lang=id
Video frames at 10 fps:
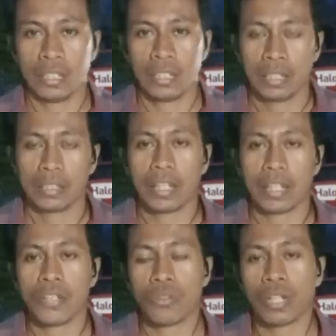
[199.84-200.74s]
tadi
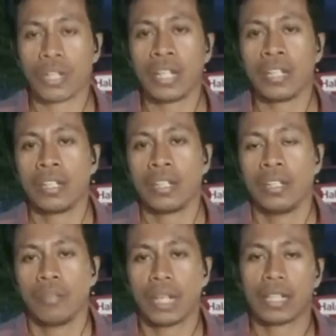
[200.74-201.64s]
sore
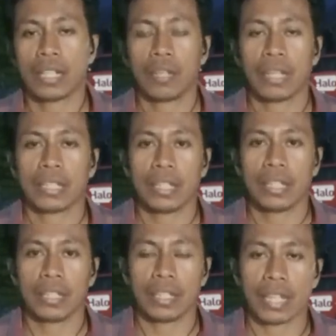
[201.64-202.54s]

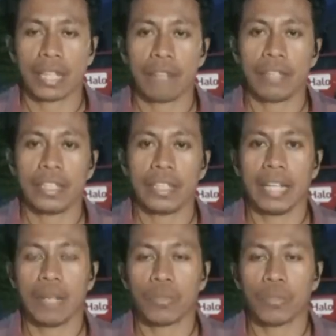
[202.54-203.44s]
mengakibatkan kafe ini
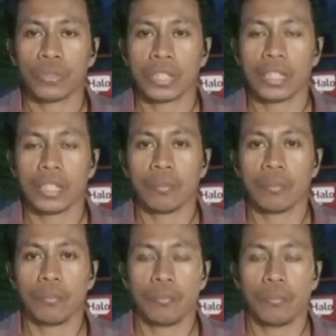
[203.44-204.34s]
ambruk sehingga
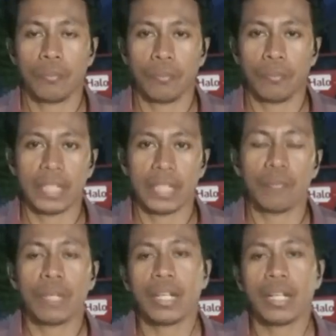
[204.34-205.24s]

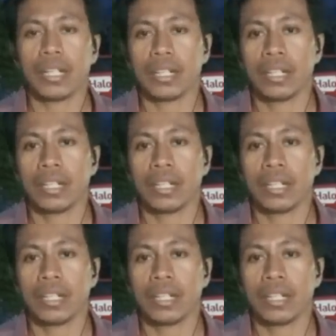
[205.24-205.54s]
menimpa uh,